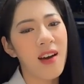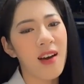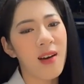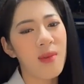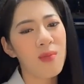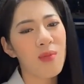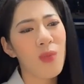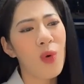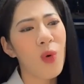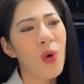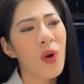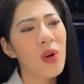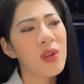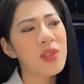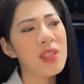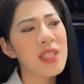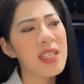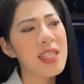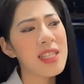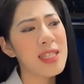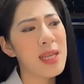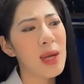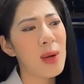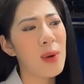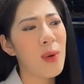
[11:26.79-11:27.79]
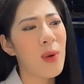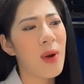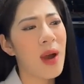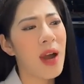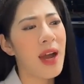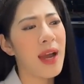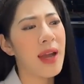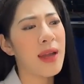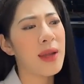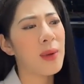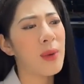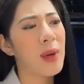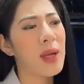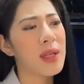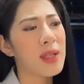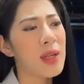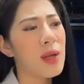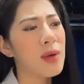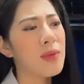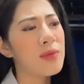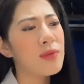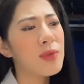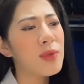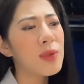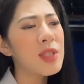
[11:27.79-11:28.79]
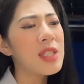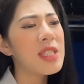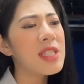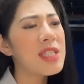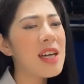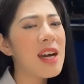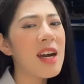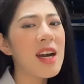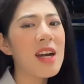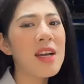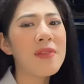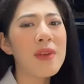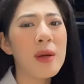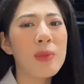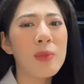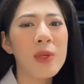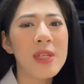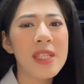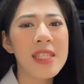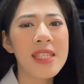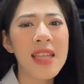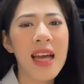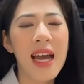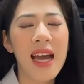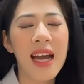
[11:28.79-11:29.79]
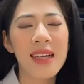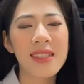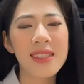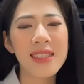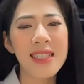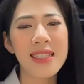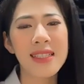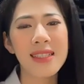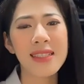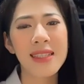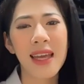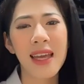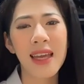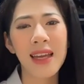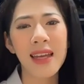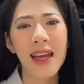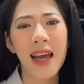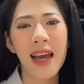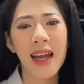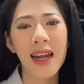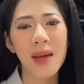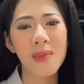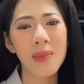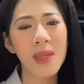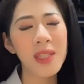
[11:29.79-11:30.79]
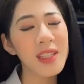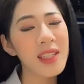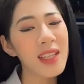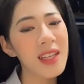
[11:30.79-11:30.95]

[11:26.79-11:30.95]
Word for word: uh, muốn đi ra ngoài hoạt động vui chơi vào buổi sáng thì sẽ khá là bất